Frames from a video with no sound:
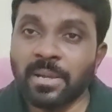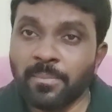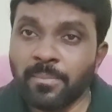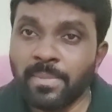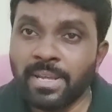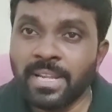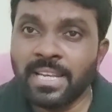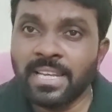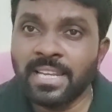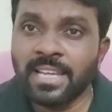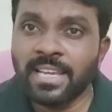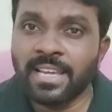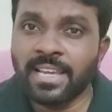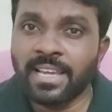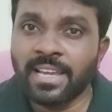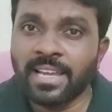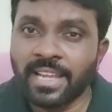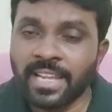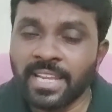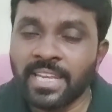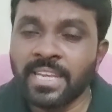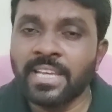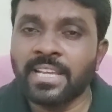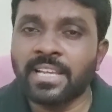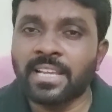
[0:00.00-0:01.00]
ఎమ్మెల్యే
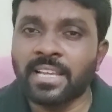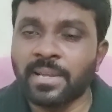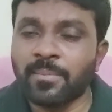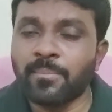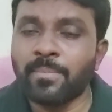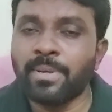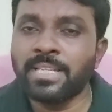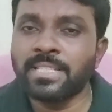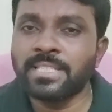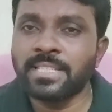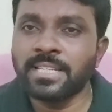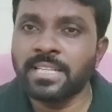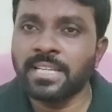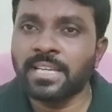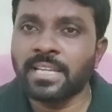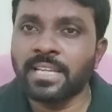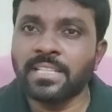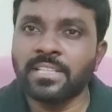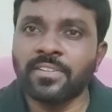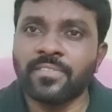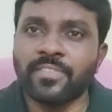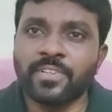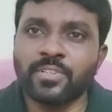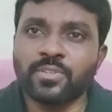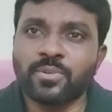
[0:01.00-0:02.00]
ఎన్నిక ఎమ్మెల్సీ ఎన్నికలు
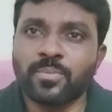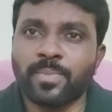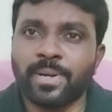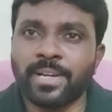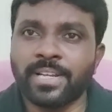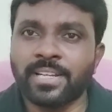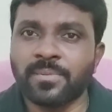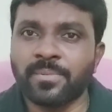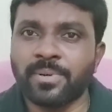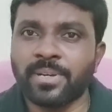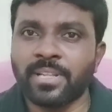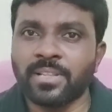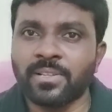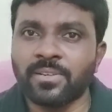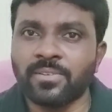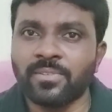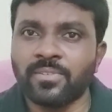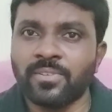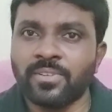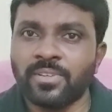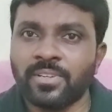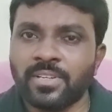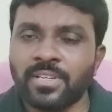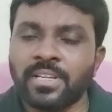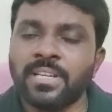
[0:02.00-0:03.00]
అయితే ఫస్ట్ బయటపడదాం
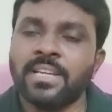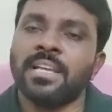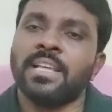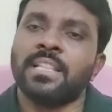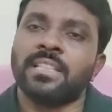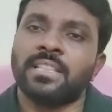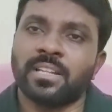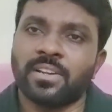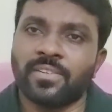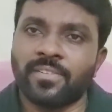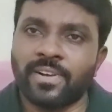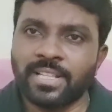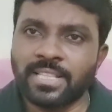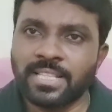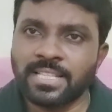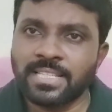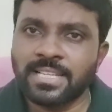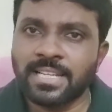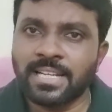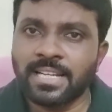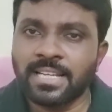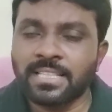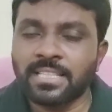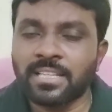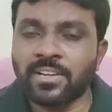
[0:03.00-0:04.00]
తర్వాత
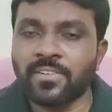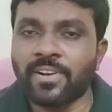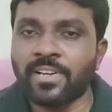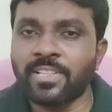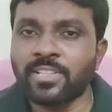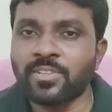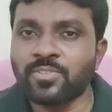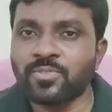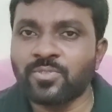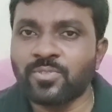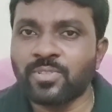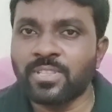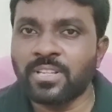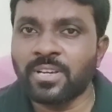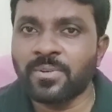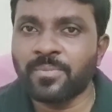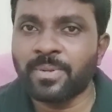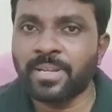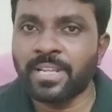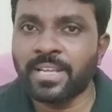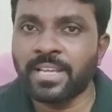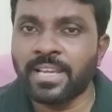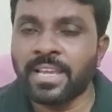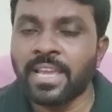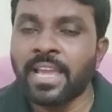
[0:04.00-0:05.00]
సంగతి తర్వాత
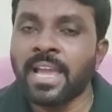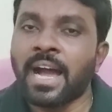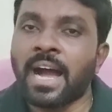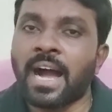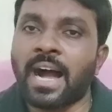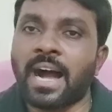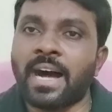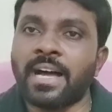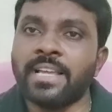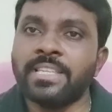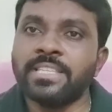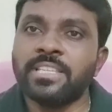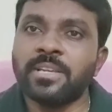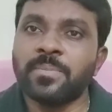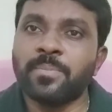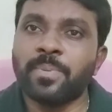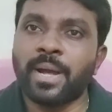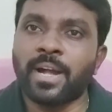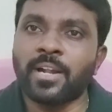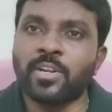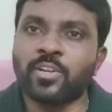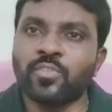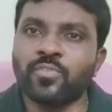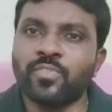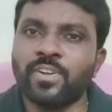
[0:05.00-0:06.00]
చూద్దాంలే అని చెప్పి
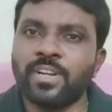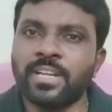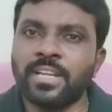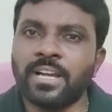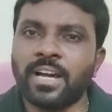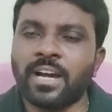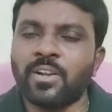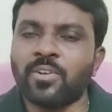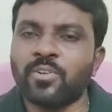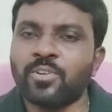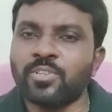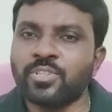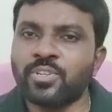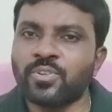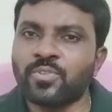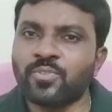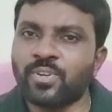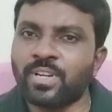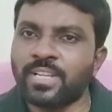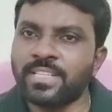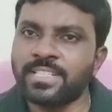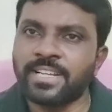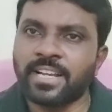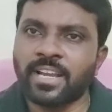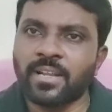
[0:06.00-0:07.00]
అటువంటి ఆలోచన
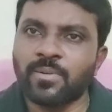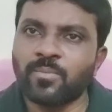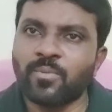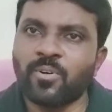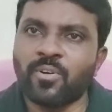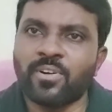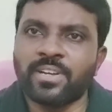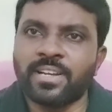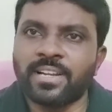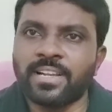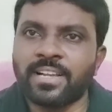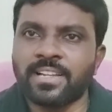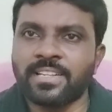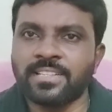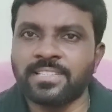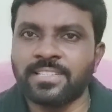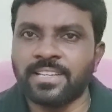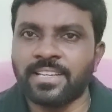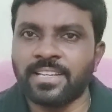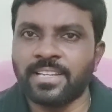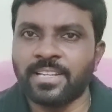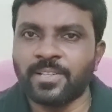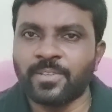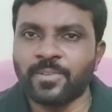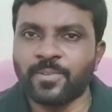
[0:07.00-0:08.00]
కూడా జగన్మోహన్ రెడ్డి గారు
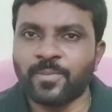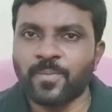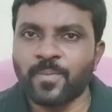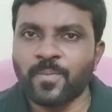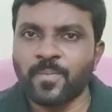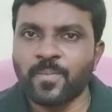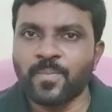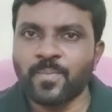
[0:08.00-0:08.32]
చేయలేదు